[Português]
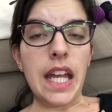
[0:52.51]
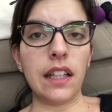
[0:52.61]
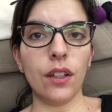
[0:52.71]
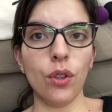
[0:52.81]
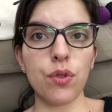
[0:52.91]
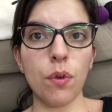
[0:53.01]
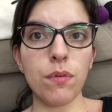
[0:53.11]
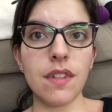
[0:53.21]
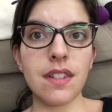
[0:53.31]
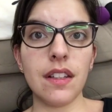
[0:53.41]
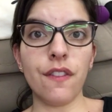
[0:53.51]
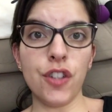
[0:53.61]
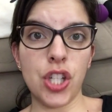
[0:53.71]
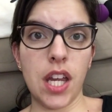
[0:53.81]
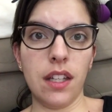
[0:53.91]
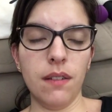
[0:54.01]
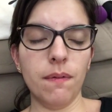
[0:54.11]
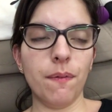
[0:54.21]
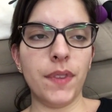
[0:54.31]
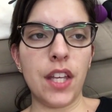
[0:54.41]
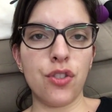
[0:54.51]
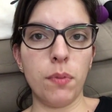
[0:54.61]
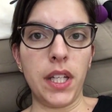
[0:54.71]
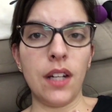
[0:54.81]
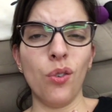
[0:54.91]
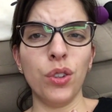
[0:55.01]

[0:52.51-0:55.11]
Então nós fomos na Santa Efigênia desde manhã.